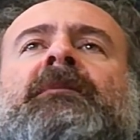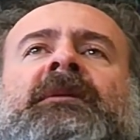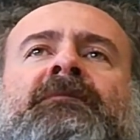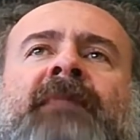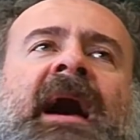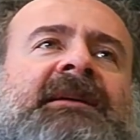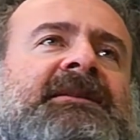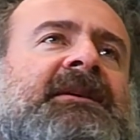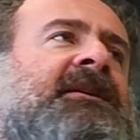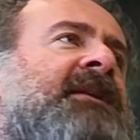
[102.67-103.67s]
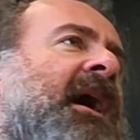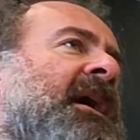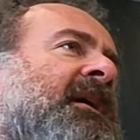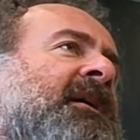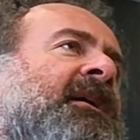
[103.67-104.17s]
di maschi
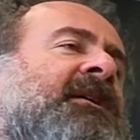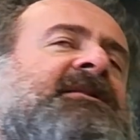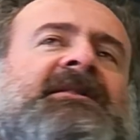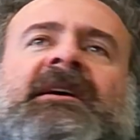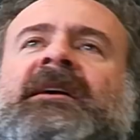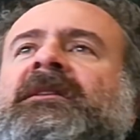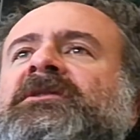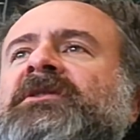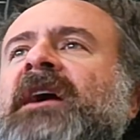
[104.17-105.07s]
dai 16